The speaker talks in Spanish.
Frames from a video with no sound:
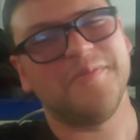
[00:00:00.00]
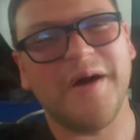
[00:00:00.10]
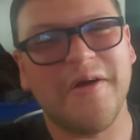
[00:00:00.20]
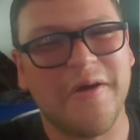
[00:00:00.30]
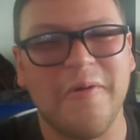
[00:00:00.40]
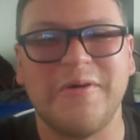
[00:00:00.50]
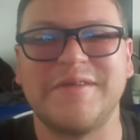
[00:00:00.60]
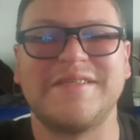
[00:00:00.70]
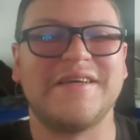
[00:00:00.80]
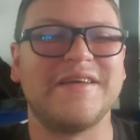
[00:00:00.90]
ahora vamos
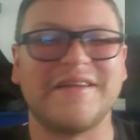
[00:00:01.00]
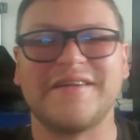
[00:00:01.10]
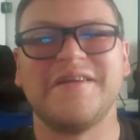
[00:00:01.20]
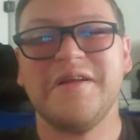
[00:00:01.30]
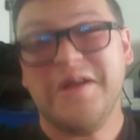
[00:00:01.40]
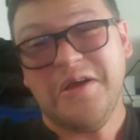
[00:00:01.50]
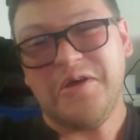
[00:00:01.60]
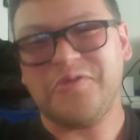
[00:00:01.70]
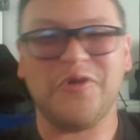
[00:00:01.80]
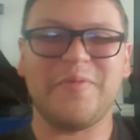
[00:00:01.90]
a seguir
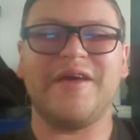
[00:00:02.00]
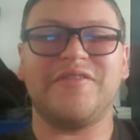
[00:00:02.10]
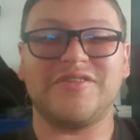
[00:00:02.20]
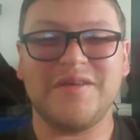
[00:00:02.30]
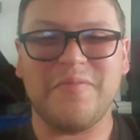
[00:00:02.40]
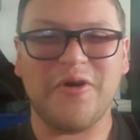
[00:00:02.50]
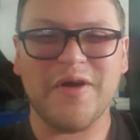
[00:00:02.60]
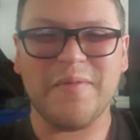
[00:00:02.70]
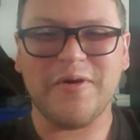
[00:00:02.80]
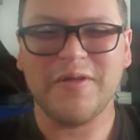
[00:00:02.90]
durmiendo si podemos.